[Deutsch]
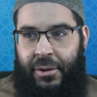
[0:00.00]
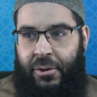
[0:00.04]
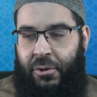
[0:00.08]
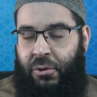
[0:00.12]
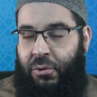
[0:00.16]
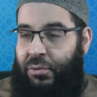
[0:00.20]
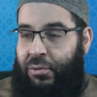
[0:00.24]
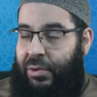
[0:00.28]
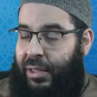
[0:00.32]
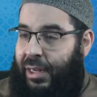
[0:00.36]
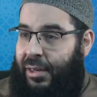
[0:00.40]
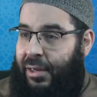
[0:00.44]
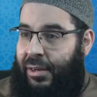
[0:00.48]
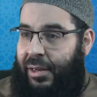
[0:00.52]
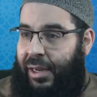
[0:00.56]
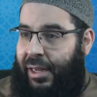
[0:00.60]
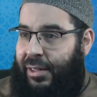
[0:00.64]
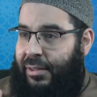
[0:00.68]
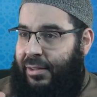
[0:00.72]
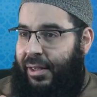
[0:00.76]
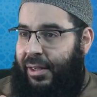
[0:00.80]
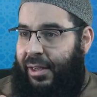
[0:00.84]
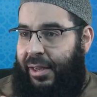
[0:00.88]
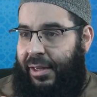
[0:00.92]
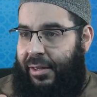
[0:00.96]
Und dann
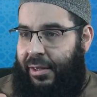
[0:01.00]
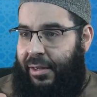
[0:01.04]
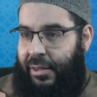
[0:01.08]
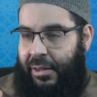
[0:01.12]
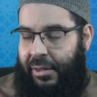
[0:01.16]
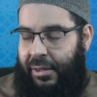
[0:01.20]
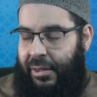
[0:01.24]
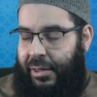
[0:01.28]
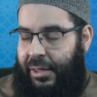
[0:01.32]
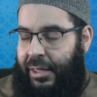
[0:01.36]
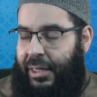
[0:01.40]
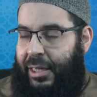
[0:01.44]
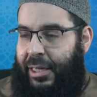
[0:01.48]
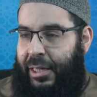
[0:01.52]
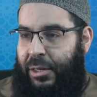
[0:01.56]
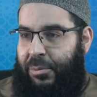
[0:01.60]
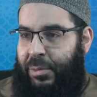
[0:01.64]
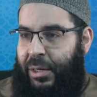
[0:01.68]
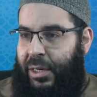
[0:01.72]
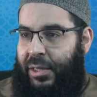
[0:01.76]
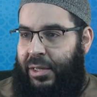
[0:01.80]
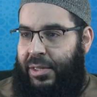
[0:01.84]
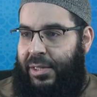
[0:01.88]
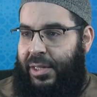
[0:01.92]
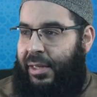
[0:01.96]
hat
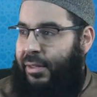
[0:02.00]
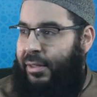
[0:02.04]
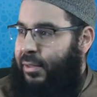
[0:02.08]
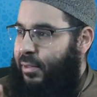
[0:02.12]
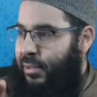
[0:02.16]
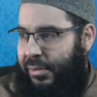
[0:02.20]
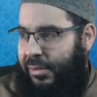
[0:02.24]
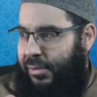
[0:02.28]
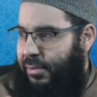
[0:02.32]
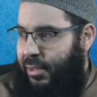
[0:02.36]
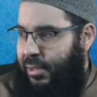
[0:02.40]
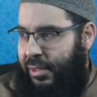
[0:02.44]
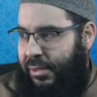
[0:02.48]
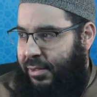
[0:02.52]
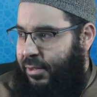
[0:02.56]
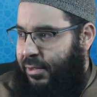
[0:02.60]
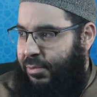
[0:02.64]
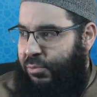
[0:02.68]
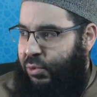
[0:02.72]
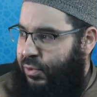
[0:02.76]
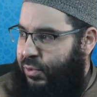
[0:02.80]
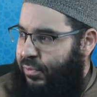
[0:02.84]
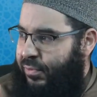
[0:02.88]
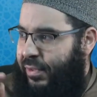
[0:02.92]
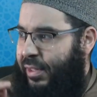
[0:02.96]
äh, gesagt, jetzt
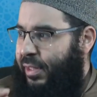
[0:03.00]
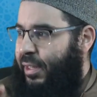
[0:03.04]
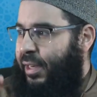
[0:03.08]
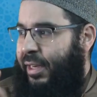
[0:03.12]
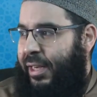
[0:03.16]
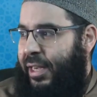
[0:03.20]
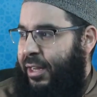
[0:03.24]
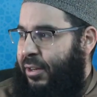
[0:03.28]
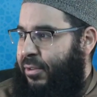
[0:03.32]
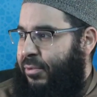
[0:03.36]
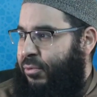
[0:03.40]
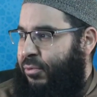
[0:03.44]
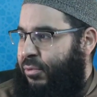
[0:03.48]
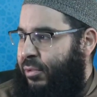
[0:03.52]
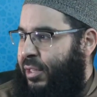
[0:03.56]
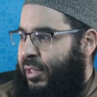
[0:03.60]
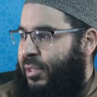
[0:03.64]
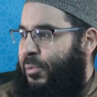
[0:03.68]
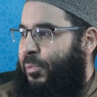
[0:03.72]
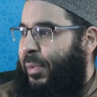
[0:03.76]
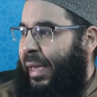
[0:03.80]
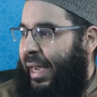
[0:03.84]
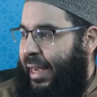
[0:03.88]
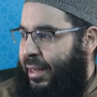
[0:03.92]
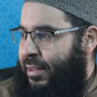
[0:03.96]
müssen wir da hin und
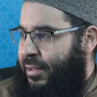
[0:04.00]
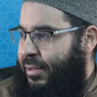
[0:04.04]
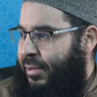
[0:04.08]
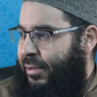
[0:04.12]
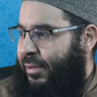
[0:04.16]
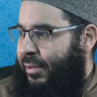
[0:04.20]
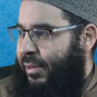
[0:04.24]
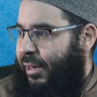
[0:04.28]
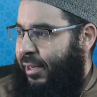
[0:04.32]
das beenden.